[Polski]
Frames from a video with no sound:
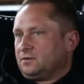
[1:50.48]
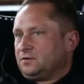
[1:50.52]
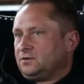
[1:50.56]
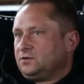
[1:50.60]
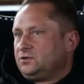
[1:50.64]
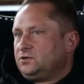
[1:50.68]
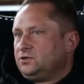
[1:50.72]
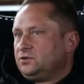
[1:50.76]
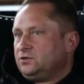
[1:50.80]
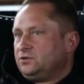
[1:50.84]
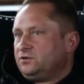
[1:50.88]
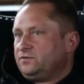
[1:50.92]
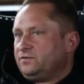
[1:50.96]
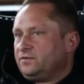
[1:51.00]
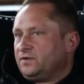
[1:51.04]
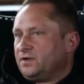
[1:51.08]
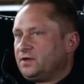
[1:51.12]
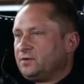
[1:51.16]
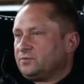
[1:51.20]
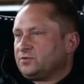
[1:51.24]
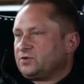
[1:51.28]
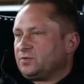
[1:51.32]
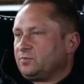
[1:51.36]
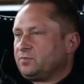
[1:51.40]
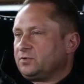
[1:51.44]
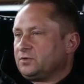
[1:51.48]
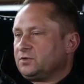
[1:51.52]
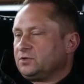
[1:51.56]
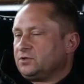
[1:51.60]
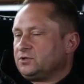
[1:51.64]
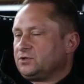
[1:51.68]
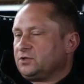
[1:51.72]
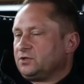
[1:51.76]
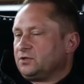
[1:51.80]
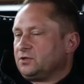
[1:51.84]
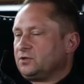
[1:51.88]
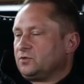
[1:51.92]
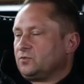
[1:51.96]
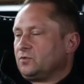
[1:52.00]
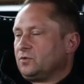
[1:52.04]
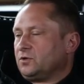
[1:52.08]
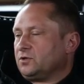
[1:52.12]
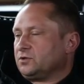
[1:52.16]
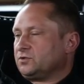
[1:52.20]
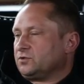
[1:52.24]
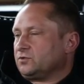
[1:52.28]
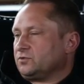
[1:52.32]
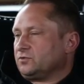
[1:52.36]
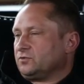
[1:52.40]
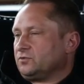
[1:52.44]
dziś wiem, że podniesienie
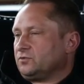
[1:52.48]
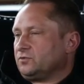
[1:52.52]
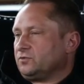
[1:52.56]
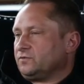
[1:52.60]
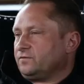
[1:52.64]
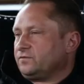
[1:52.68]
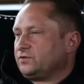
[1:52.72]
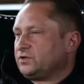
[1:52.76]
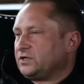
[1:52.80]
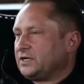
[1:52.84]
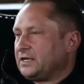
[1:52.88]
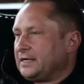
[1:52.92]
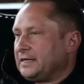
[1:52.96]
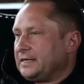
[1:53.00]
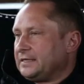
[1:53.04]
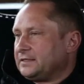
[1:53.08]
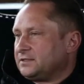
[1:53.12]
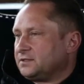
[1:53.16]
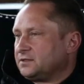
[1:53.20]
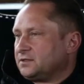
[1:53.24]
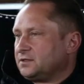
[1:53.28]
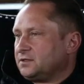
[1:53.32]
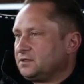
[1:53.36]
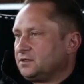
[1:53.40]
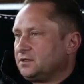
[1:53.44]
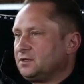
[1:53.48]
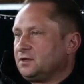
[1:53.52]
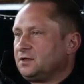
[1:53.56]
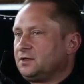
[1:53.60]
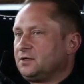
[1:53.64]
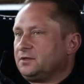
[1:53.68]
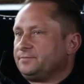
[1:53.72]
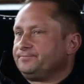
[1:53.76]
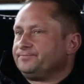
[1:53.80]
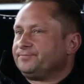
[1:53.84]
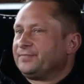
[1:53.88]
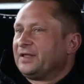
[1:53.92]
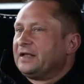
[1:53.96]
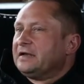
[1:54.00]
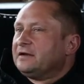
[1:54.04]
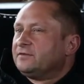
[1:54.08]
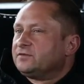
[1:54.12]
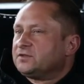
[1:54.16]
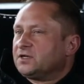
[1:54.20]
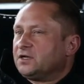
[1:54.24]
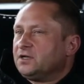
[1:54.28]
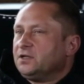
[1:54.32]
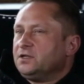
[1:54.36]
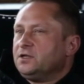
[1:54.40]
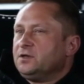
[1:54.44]
głosu, wrzask e,
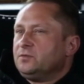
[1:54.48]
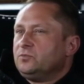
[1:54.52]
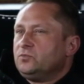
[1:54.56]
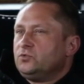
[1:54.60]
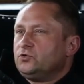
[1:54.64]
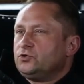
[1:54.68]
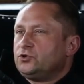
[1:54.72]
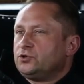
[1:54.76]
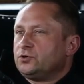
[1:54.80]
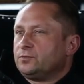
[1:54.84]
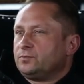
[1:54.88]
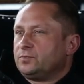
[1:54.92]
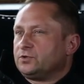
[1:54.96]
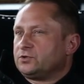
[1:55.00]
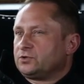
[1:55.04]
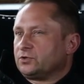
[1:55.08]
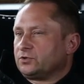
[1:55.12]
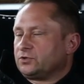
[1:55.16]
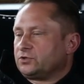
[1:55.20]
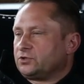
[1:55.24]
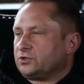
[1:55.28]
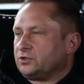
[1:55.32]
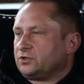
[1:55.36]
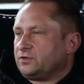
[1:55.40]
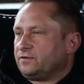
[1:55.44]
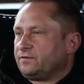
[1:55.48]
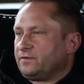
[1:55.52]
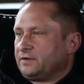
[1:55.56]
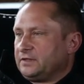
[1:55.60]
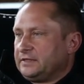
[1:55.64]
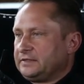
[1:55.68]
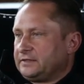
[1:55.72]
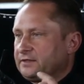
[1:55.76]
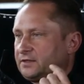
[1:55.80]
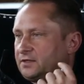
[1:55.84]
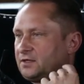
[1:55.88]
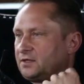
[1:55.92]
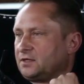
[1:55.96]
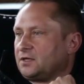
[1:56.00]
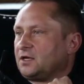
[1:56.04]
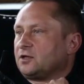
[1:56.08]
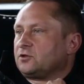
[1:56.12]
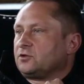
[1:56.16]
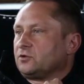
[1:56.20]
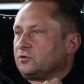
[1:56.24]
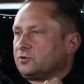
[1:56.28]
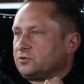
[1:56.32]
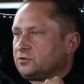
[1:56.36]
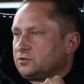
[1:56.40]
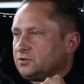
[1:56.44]
wcale nie musi być odczytywane tak, jak ja
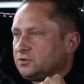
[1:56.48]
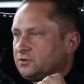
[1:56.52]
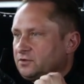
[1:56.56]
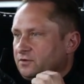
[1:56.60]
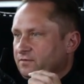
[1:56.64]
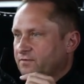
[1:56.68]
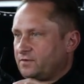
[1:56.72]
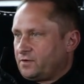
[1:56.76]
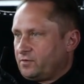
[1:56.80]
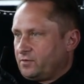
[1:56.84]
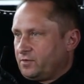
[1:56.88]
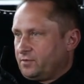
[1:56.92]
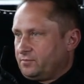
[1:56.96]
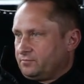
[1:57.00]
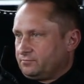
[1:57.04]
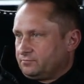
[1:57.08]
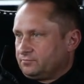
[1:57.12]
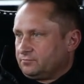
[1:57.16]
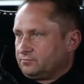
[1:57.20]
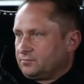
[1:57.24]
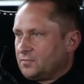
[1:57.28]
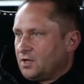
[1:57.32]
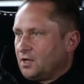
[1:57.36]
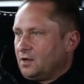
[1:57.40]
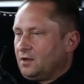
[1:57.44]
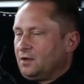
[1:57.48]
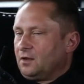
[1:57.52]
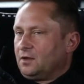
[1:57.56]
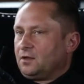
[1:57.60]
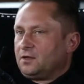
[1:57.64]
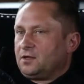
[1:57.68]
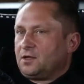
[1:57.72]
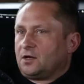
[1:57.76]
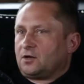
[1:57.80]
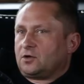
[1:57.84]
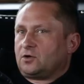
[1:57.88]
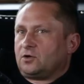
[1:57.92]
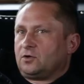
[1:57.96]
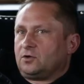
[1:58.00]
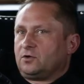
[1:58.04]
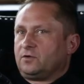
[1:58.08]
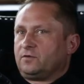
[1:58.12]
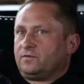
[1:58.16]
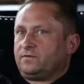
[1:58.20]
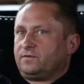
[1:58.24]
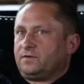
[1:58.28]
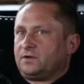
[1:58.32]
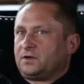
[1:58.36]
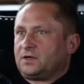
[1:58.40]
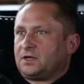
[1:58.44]
to odczytywałem. Mhm.
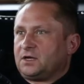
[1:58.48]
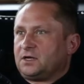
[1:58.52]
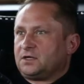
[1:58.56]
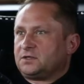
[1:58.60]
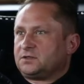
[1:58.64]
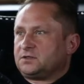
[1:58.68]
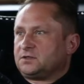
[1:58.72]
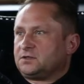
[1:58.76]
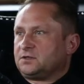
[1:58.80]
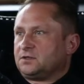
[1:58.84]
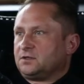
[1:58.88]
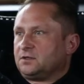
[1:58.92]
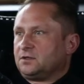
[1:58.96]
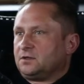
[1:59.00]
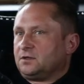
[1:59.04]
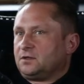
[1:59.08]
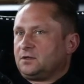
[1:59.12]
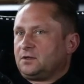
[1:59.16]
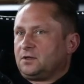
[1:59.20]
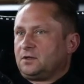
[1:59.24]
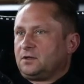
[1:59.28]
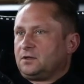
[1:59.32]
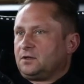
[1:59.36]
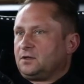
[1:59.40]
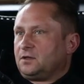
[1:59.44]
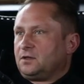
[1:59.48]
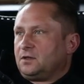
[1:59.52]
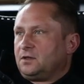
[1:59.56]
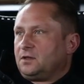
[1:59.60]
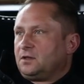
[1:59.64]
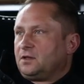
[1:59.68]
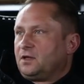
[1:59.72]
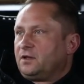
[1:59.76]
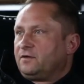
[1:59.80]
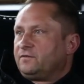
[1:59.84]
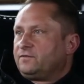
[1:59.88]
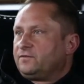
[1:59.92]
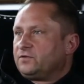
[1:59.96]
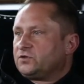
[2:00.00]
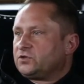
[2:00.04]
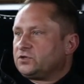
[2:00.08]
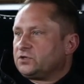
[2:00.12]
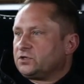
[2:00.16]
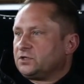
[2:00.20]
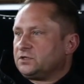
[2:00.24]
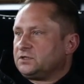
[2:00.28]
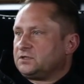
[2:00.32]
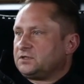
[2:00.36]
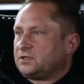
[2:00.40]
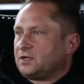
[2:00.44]
Jako wyraz
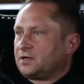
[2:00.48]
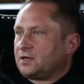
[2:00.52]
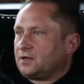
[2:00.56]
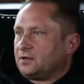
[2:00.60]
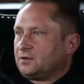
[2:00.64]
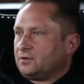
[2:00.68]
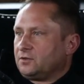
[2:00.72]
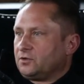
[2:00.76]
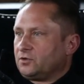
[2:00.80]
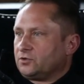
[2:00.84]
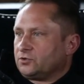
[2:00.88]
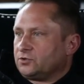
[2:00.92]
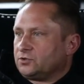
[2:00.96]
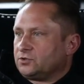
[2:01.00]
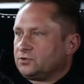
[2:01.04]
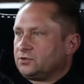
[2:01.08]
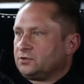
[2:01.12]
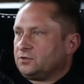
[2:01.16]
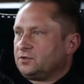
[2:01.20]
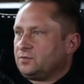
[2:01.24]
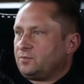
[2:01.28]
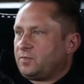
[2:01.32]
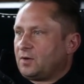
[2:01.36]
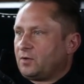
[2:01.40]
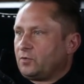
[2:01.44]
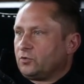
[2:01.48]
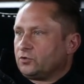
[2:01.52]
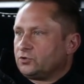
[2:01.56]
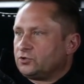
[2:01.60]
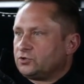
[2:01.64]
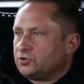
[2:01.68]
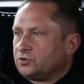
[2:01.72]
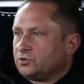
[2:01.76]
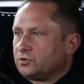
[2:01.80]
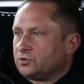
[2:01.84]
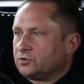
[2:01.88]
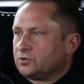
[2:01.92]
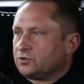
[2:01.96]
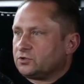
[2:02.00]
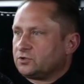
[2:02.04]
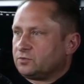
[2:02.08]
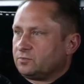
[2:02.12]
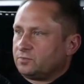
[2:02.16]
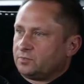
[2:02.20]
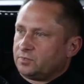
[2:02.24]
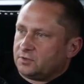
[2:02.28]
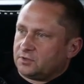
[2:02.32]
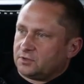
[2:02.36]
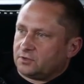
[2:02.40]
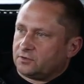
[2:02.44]
najwyższej staranności, dbałości o to,
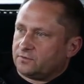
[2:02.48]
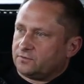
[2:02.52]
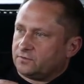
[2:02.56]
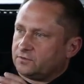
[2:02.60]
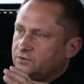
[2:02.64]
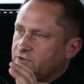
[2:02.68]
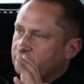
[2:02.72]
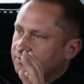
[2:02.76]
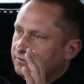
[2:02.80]
żeby od